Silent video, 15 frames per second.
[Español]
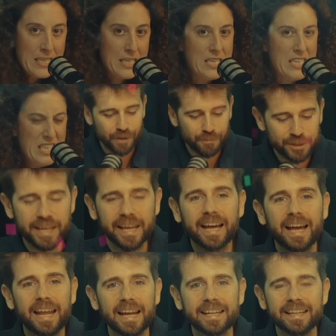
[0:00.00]
bueno, vamos a
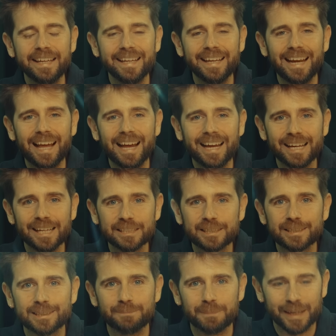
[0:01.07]
dejar aquí
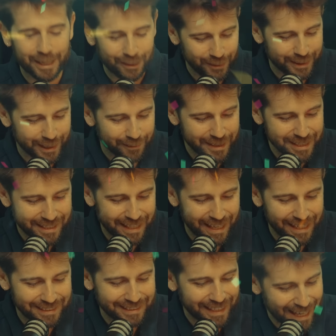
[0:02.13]
las perro
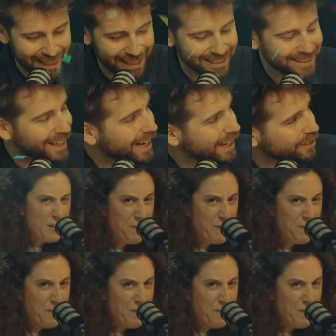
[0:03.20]
entrevistas Gracias, Galgo. No